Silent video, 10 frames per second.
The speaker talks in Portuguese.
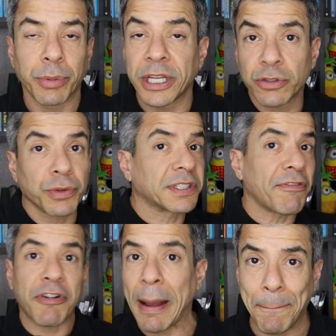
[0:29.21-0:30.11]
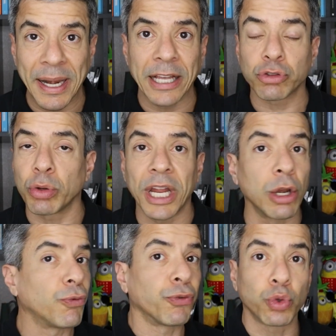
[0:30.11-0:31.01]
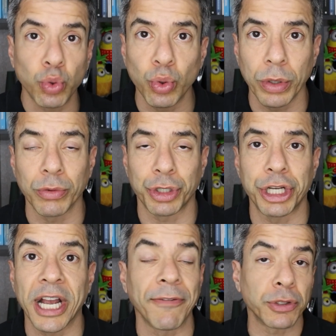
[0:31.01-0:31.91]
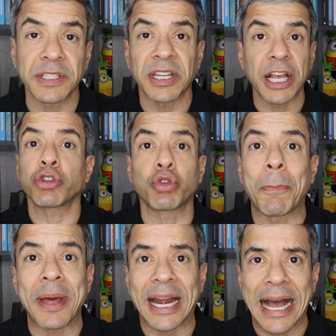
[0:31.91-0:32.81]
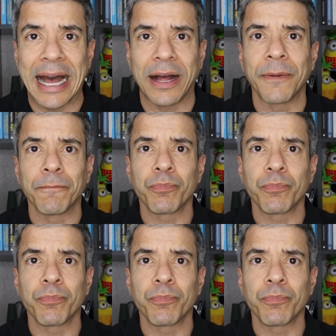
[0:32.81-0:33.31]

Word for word: porque se você ficar preso nele, o futuro não chega. Você tem que superar.